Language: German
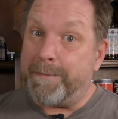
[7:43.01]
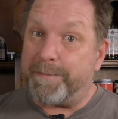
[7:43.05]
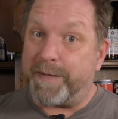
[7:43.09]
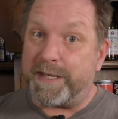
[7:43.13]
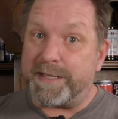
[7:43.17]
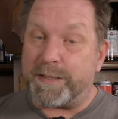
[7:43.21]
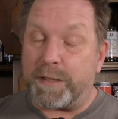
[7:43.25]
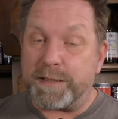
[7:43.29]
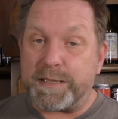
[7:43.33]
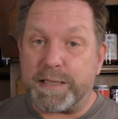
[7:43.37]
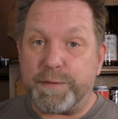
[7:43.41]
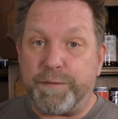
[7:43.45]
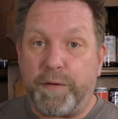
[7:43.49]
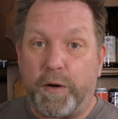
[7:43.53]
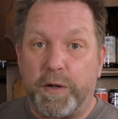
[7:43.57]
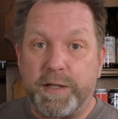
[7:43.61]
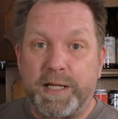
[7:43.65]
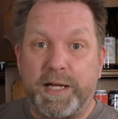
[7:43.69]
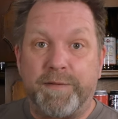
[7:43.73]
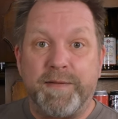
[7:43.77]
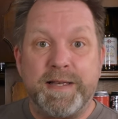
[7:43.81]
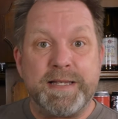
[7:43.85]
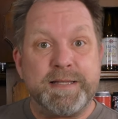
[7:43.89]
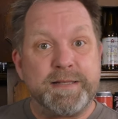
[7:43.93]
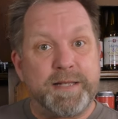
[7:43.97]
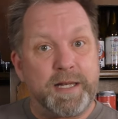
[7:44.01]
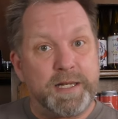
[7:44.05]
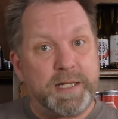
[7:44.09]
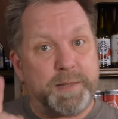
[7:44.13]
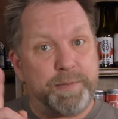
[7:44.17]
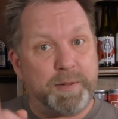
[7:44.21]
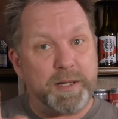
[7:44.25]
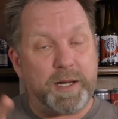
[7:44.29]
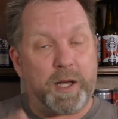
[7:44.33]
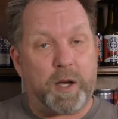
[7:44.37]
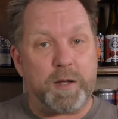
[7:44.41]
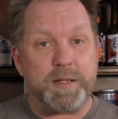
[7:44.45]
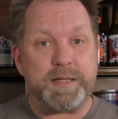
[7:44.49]
Dann soll es für heute gewesen sein.
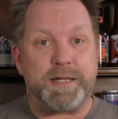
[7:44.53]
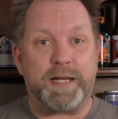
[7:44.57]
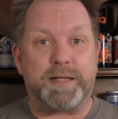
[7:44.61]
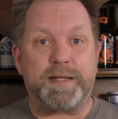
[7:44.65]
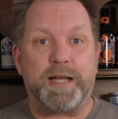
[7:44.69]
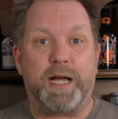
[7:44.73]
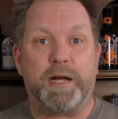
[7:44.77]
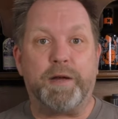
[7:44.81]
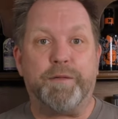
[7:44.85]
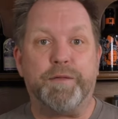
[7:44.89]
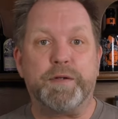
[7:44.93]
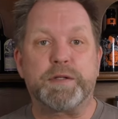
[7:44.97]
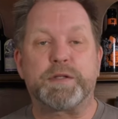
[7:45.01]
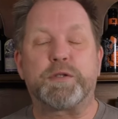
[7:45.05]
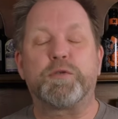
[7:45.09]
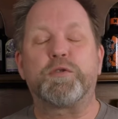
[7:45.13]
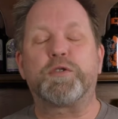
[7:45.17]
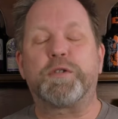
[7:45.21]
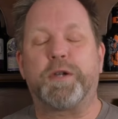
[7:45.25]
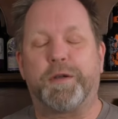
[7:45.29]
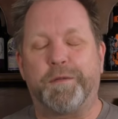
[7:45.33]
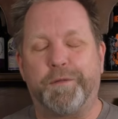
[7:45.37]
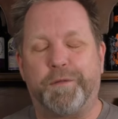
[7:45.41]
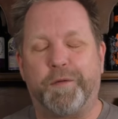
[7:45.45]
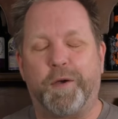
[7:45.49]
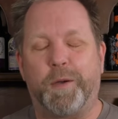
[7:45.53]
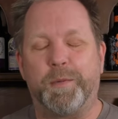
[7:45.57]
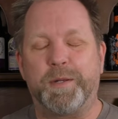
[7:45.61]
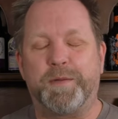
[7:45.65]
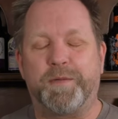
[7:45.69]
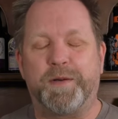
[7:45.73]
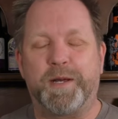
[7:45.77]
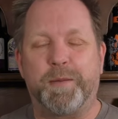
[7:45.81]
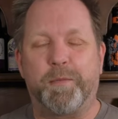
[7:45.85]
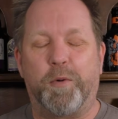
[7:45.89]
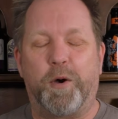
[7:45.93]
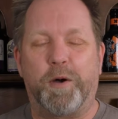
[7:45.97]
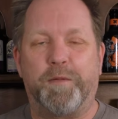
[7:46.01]
Ich bin raus, sage danke fürs Zuschauen, freue
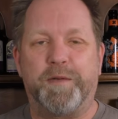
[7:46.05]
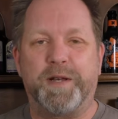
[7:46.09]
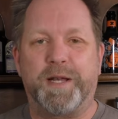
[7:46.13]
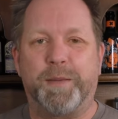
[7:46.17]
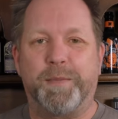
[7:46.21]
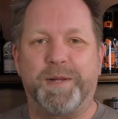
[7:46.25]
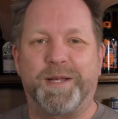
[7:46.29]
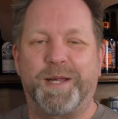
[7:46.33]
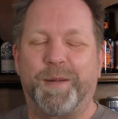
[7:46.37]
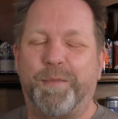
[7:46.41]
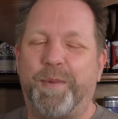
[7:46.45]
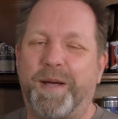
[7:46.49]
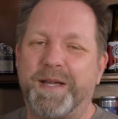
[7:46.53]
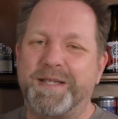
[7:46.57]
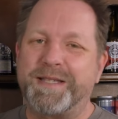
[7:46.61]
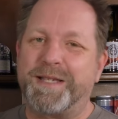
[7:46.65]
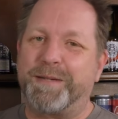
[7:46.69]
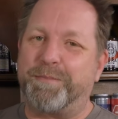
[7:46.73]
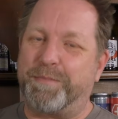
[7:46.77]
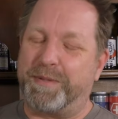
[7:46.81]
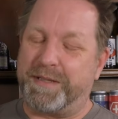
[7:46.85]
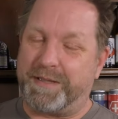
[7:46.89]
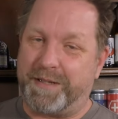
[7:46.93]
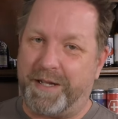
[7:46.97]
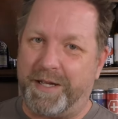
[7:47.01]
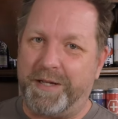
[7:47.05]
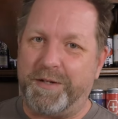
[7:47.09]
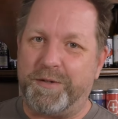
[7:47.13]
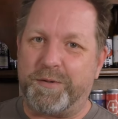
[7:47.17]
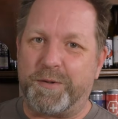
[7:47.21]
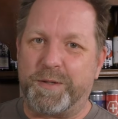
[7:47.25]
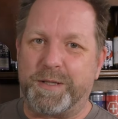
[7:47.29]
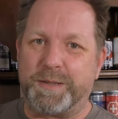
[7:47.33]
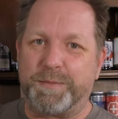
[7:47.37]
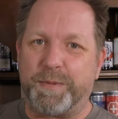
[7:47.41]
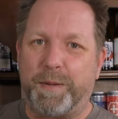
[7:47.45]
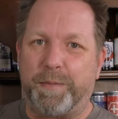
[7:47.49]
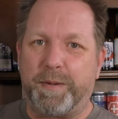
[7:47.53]
mich, wenn ihr morgen wieder mit dabei seid. Bis dahin,
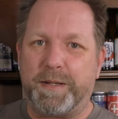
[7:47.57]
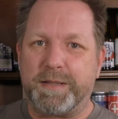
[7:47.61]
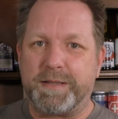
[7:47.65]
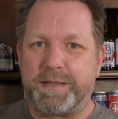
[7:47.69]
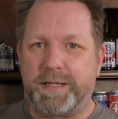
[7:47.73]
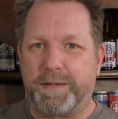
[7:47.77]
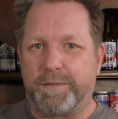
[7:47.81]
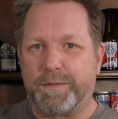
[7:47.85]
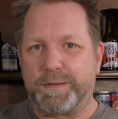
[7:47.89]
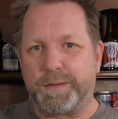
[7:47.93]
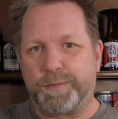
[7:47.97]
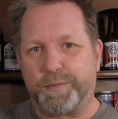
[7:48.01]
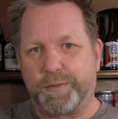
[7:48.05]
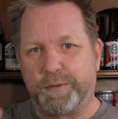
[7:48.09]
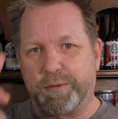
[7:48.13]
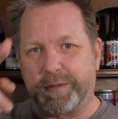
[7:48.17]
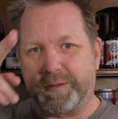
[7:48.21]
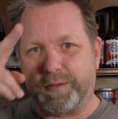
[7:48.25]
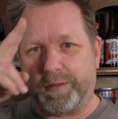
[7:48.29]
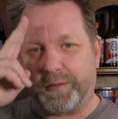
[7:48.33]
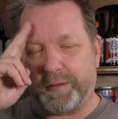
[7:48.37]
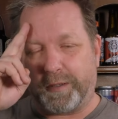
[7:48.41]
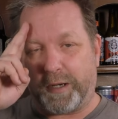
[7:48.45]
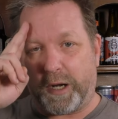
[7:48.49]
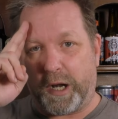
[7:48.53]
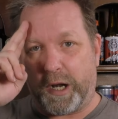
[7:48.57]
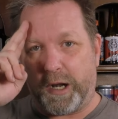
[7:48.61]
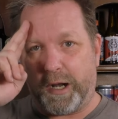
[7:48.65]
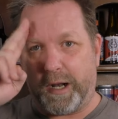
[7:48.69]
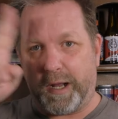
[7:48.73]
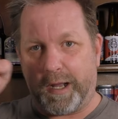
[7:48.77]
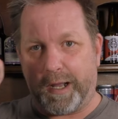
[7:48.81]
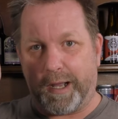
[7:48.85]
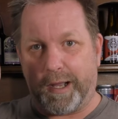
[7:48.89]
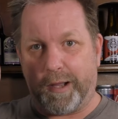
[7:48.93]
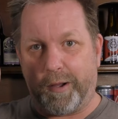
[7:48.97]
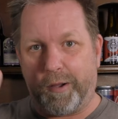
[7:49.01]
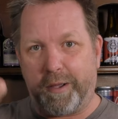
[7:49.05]
tschüss, Papa, Servus, Prost und
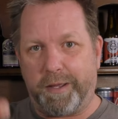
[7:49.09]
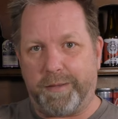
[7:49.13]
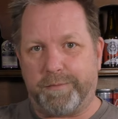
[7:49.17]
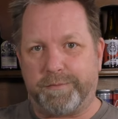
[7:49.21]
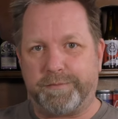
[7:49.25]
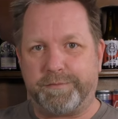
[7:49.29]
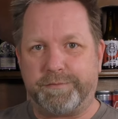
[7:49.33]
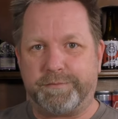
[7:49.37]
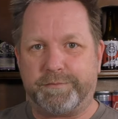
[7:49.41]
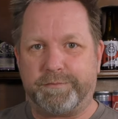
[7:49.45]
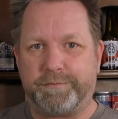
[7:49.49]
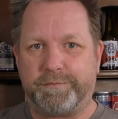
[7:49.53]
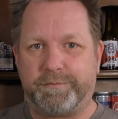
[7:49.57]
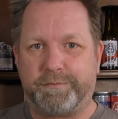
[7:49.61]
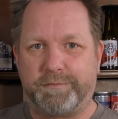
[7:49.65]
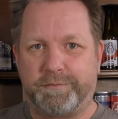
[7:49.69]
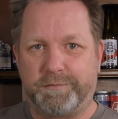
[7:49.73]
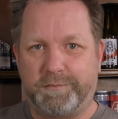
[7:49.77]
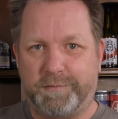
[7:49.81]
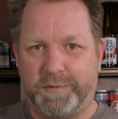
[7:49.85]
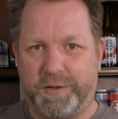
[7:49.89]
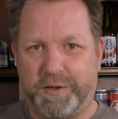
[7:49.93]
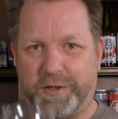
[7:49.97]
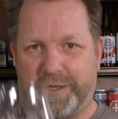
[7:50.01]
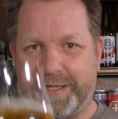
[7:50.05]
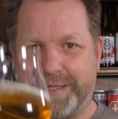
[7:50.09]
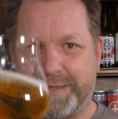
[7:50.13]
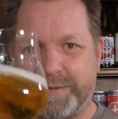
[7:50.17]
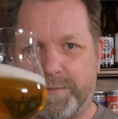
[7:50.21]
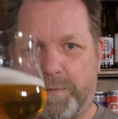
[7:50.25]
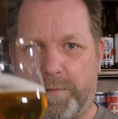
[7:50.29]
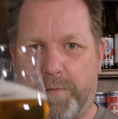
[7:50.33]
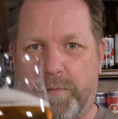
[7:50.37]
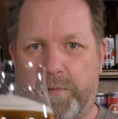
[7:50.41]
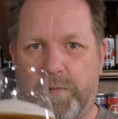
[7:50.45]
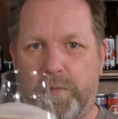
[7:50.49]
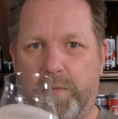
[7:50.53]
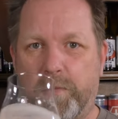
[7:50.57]
Ahoi.
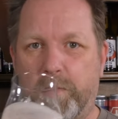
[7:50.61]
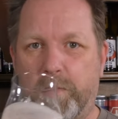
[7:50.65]
Tschüss.